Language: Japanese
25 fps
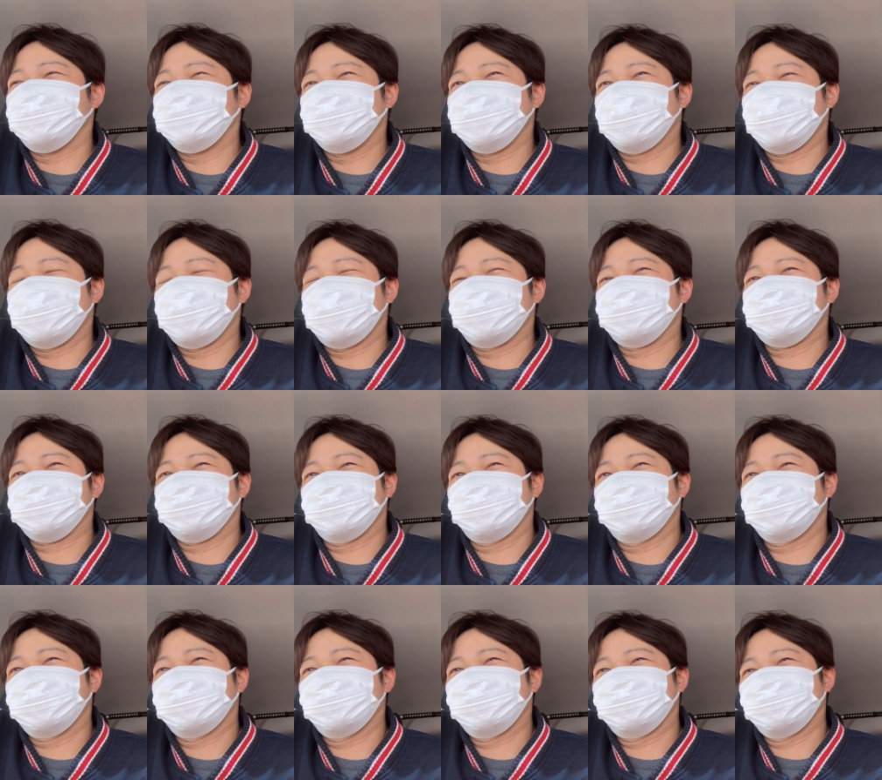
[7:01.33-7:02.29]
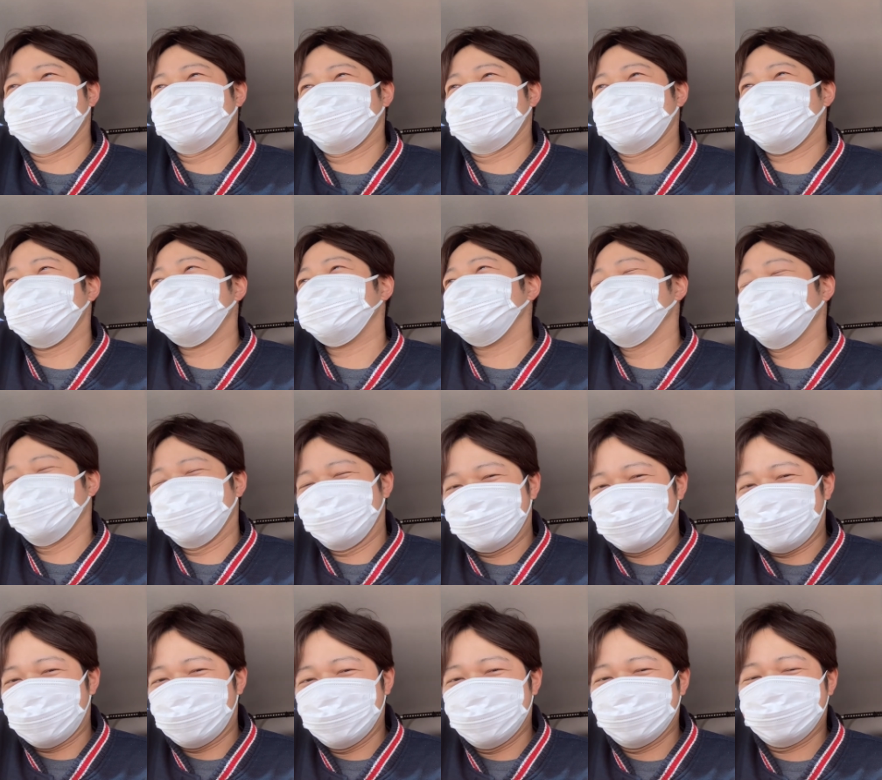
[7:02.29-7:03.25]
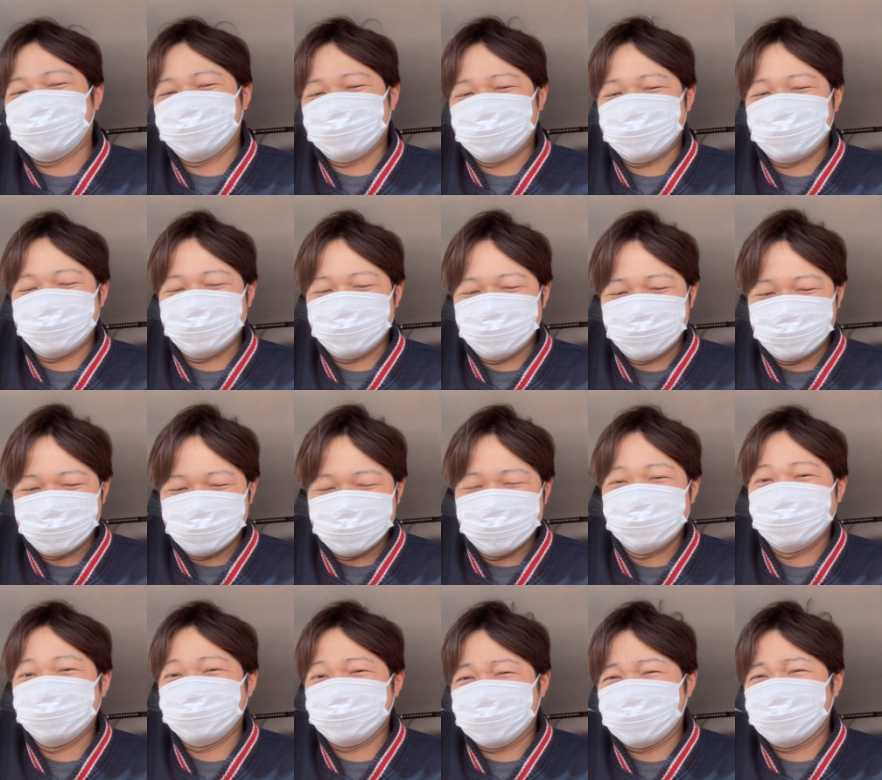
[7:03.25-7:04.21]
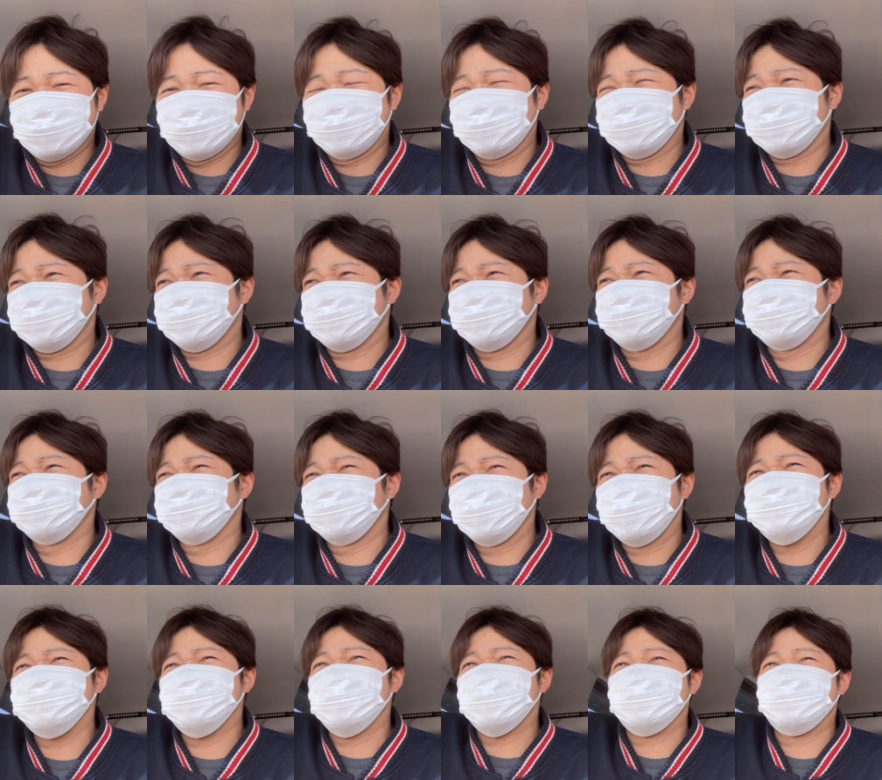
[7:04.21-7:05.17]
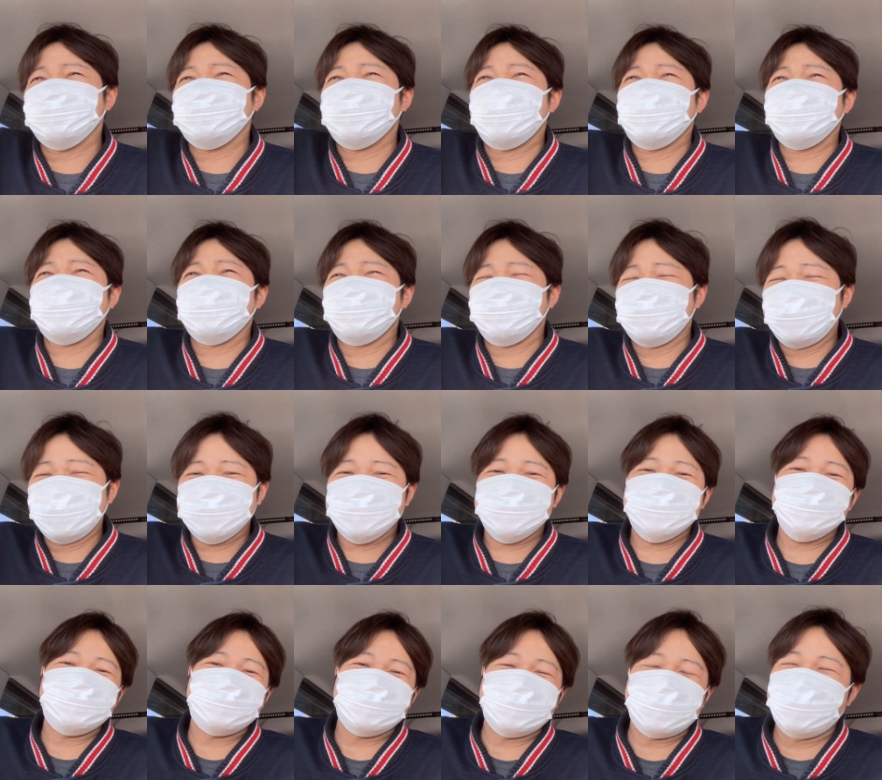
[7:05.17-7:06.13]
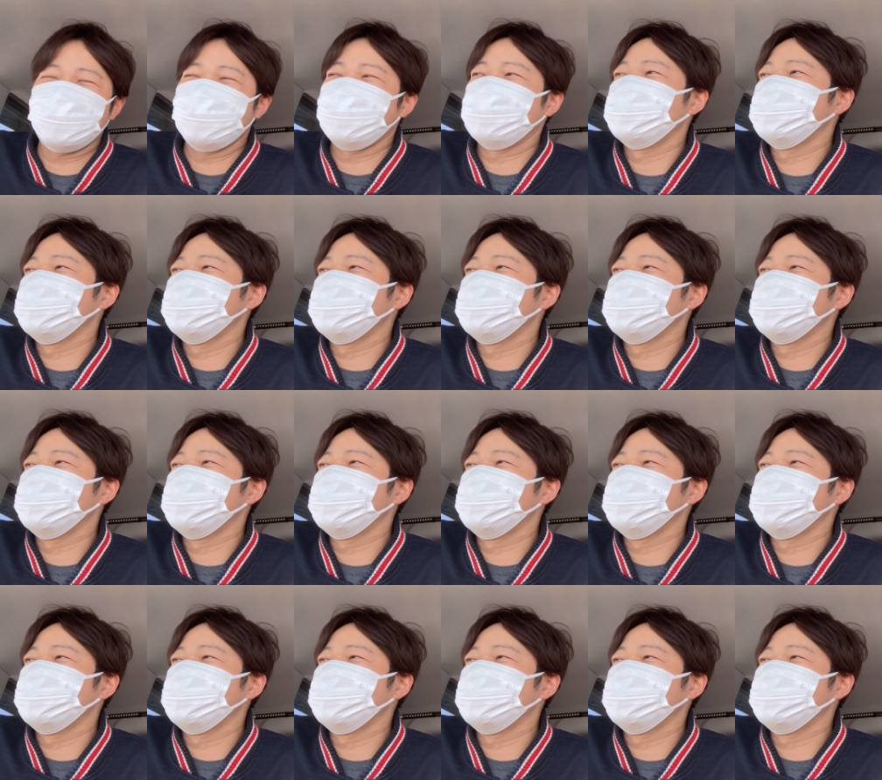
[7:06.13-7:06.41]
みたいな、その、ギャルメイク流行ったじゃないですか。なんかすげえ目の周りが真っ白で、